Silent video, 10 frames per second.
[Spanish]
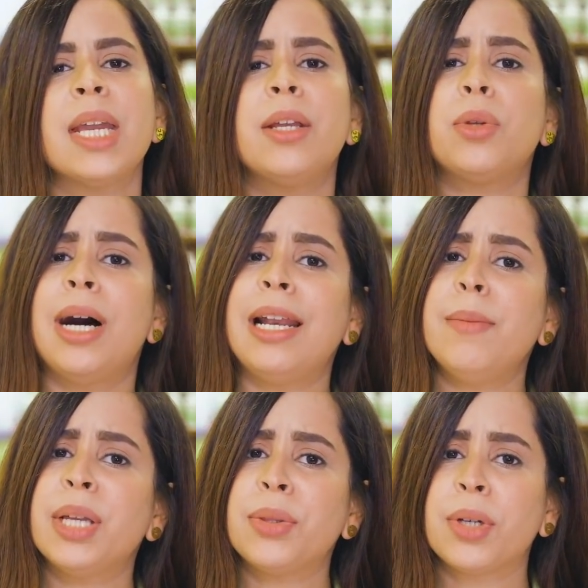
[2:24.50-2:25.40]
Estos
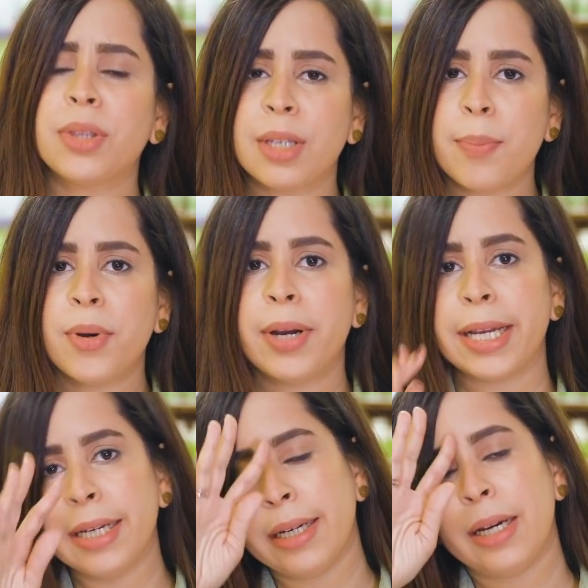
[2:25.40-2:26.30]
alimentos tipo
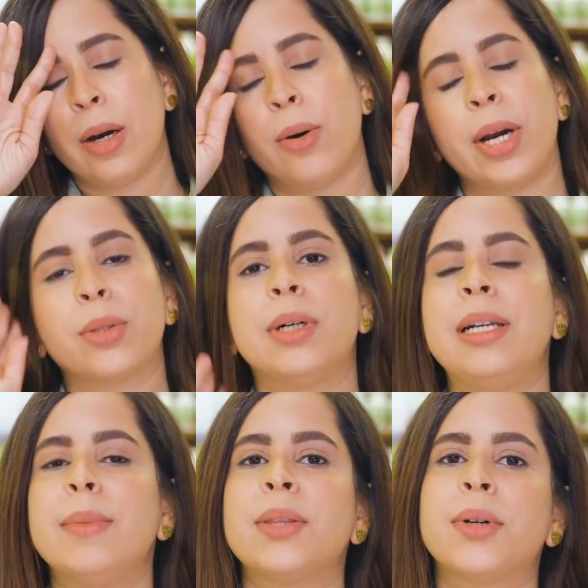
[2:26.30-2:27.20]
E o estos
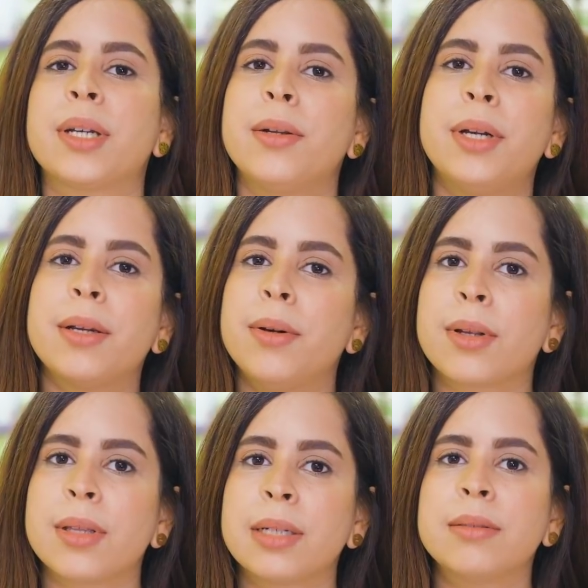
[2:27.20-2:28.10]
alimentos que nos
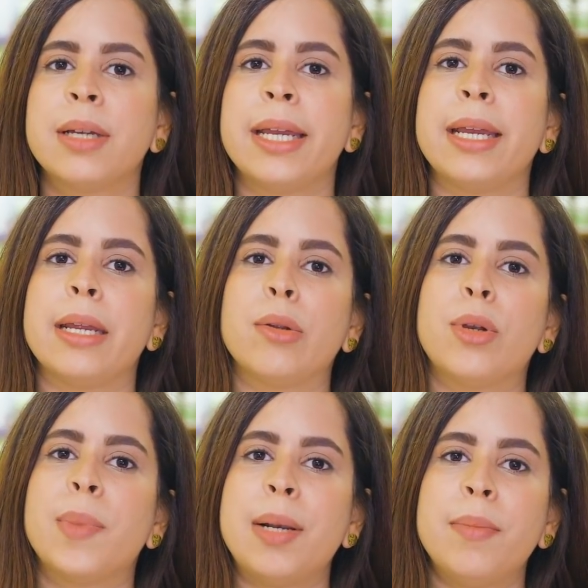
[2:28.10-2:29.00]
engordan eh,
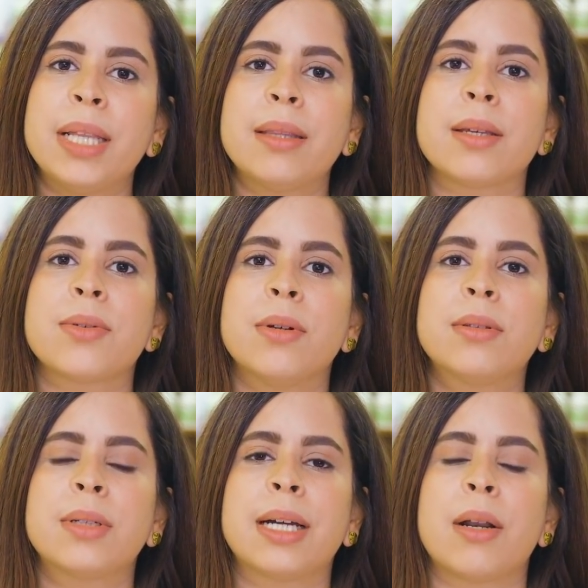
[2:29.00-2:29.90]
normalmente
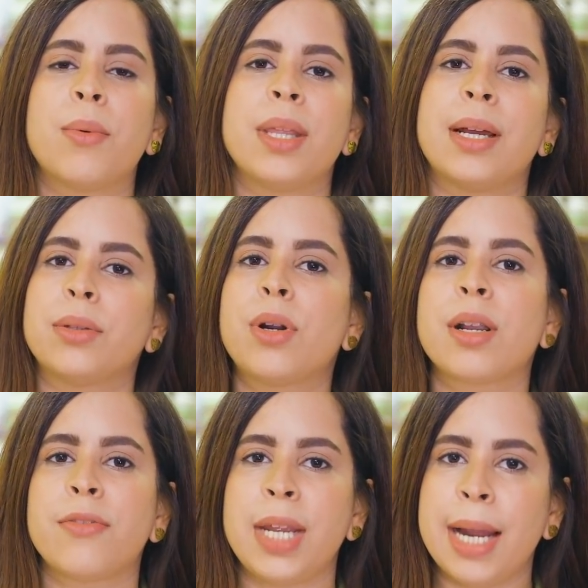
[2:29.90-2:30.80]
son carbohidratos
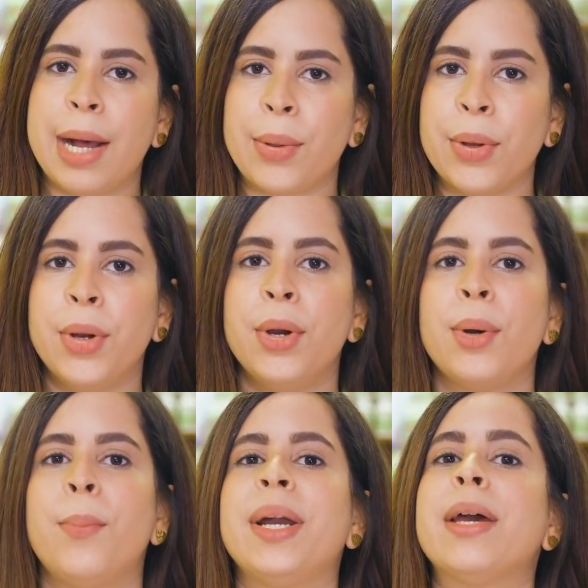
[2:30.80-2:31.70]
refinados
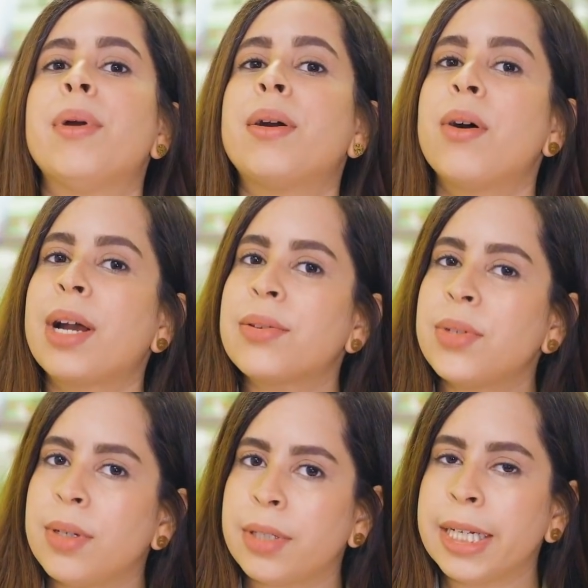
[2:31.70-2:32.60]
pero en
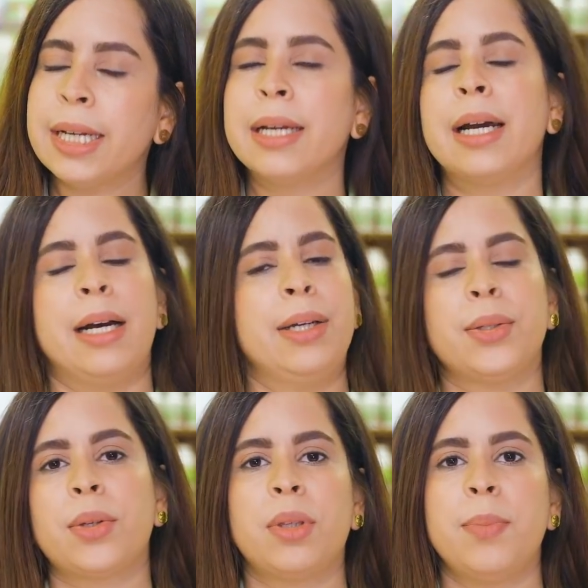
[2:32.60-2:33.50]
ocasiones hay
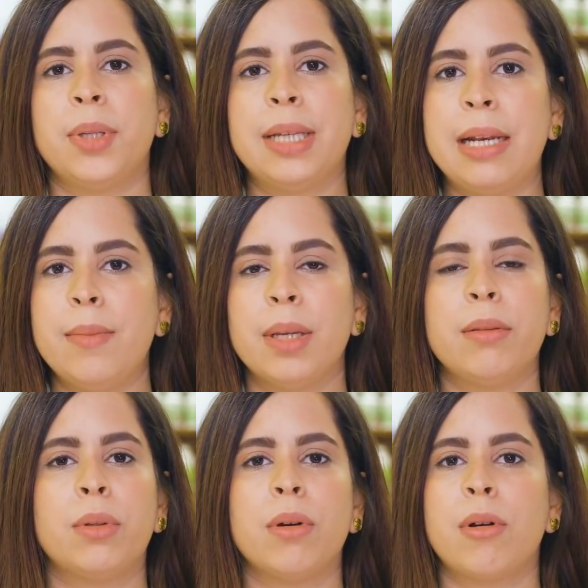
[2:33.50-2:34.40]
otros tipos de
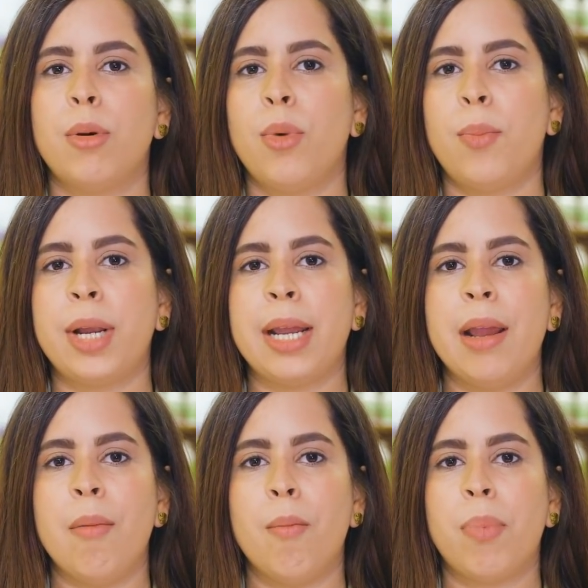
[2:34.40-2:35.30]
alimentos como por
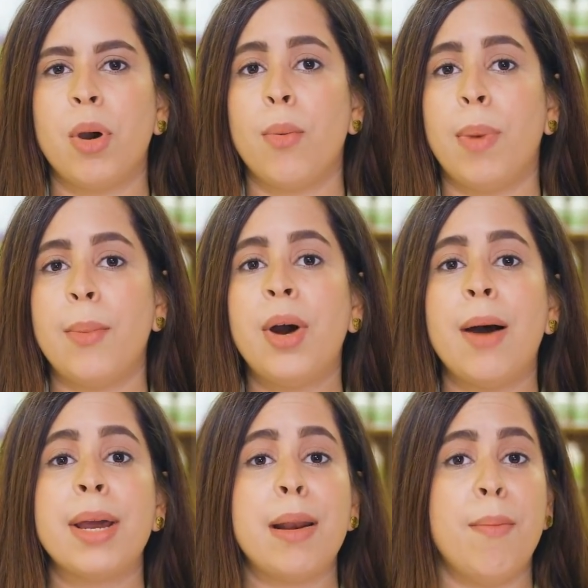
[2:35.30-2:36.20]
ejemplo vamos
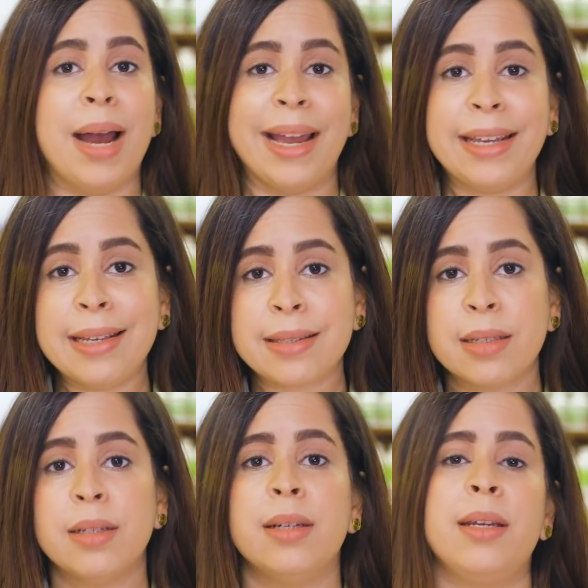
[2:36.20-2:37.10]
a ver el
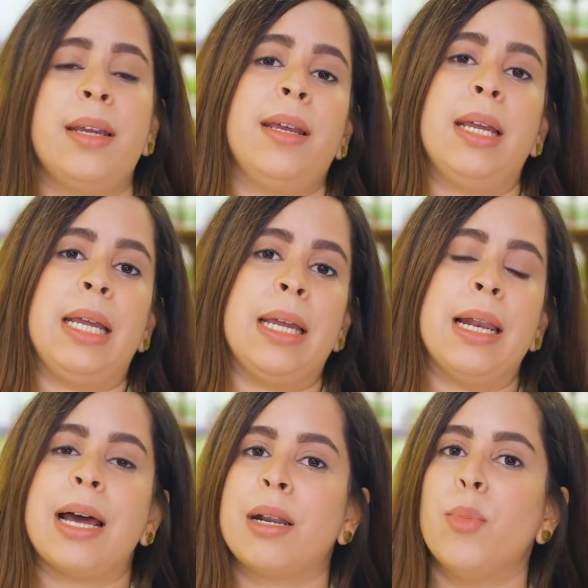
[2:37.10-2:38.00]
maíz, eh,
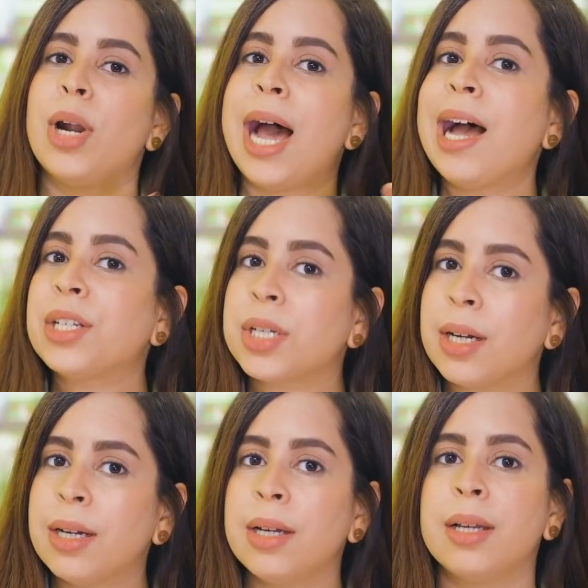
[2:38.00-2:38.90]
las
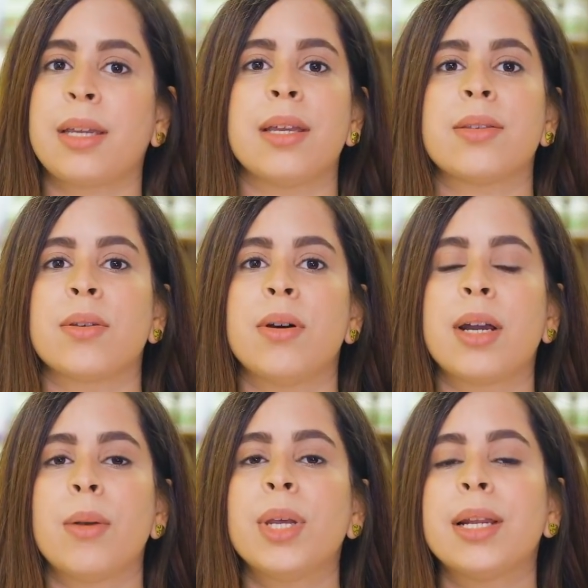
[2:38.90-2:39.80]
remolachas, que son
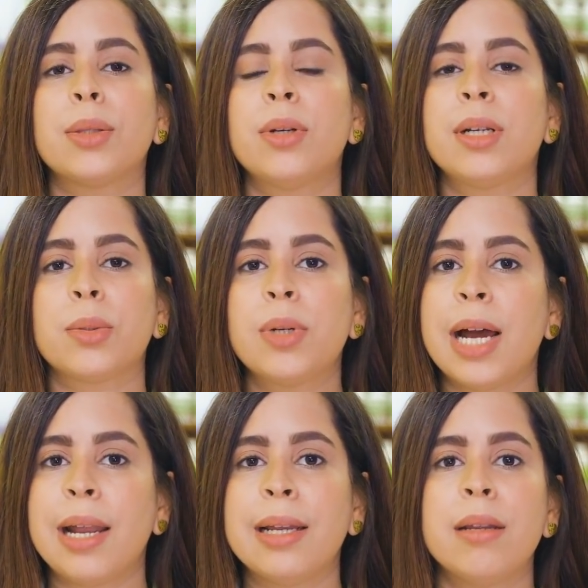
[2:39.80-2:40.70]
carbohidratos
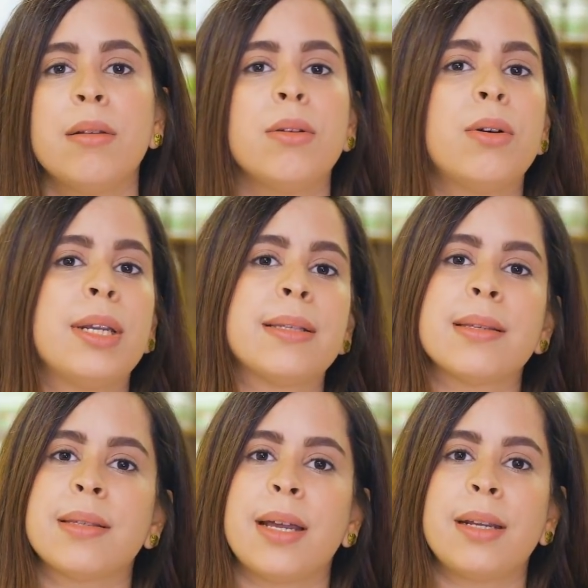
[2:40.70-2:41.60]
naturales, no
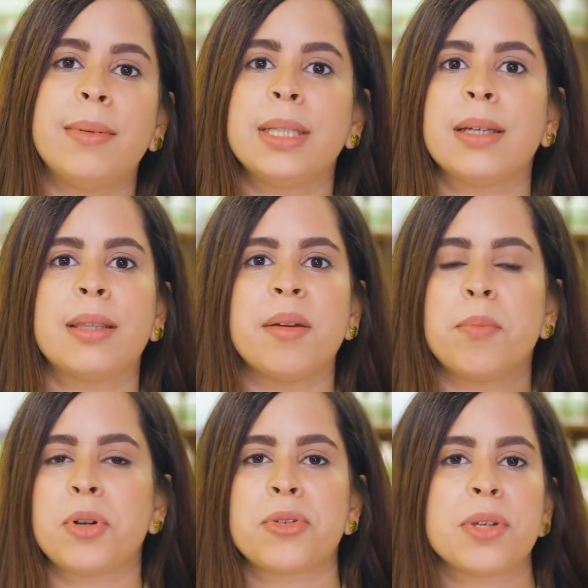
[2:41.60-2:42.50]
necesariamente
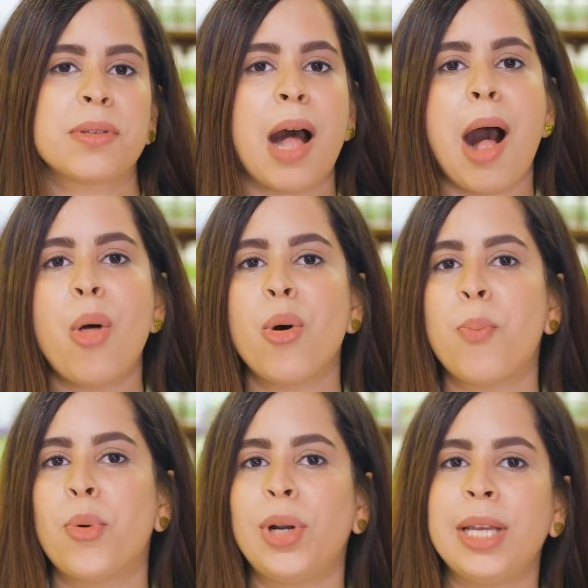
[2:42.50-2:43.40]
están procesados,
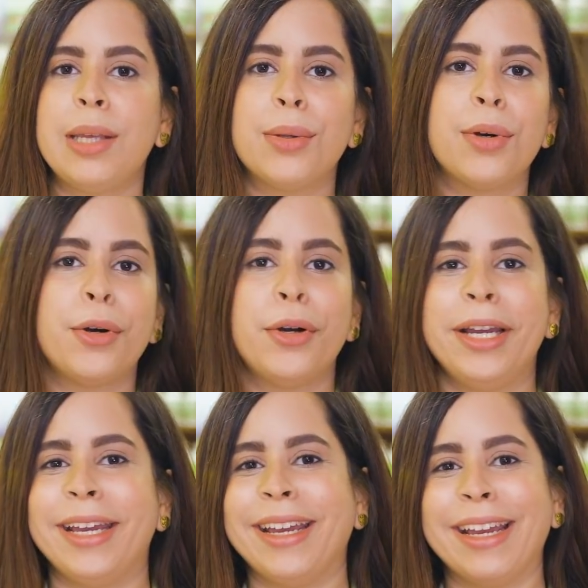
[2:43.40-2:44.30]
pulidos
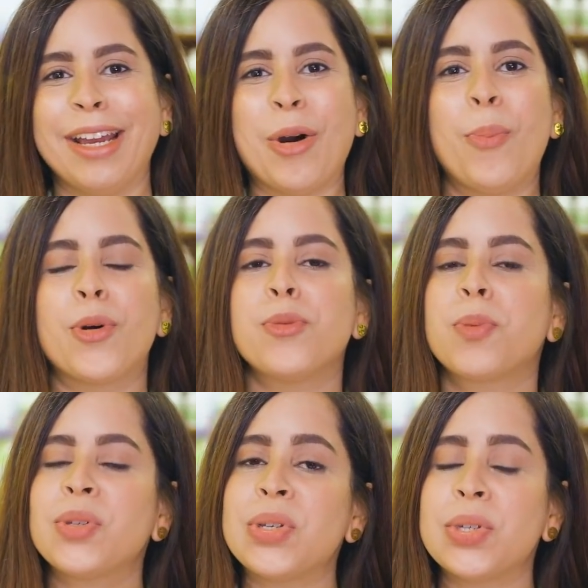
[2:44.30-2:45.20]
eh, o por un
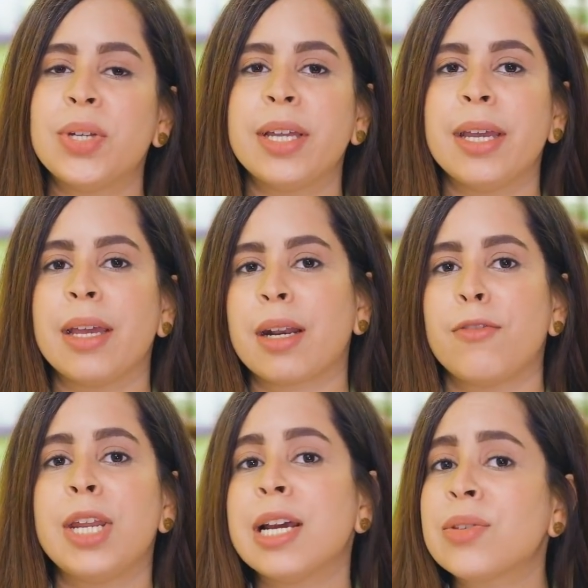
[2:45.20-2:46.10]
proceso de
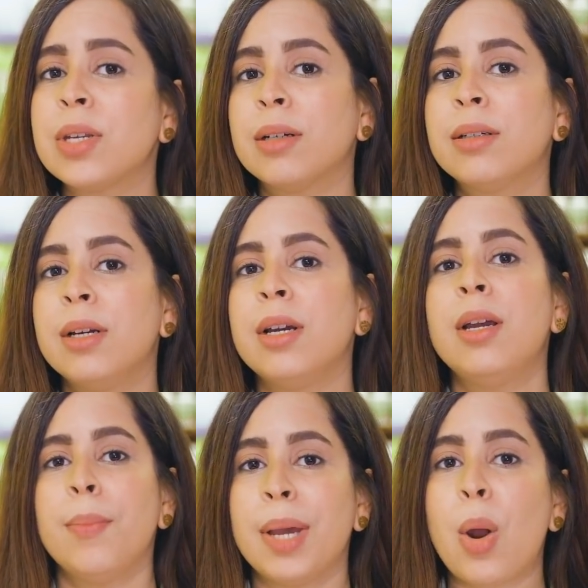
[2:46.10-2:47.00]
refinación,
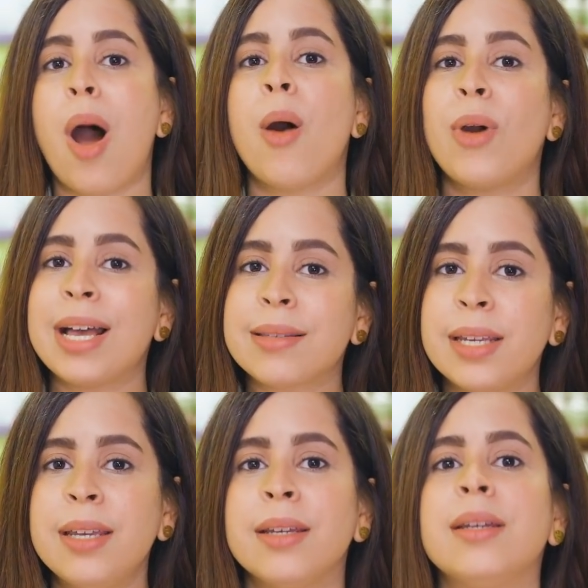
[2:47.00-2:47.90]
pero aún
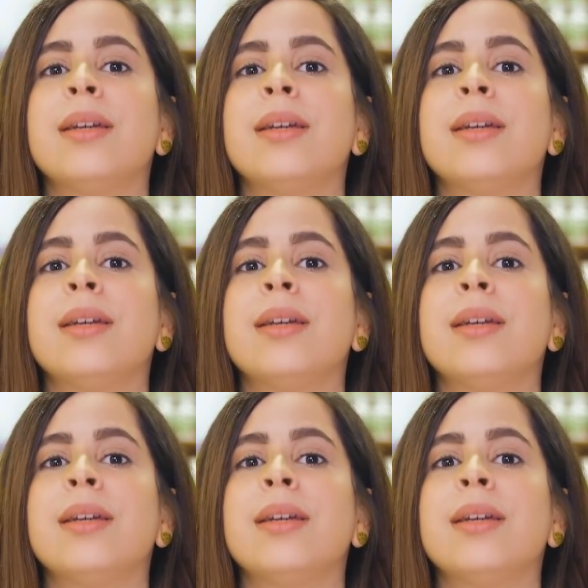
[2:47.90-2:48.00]
así,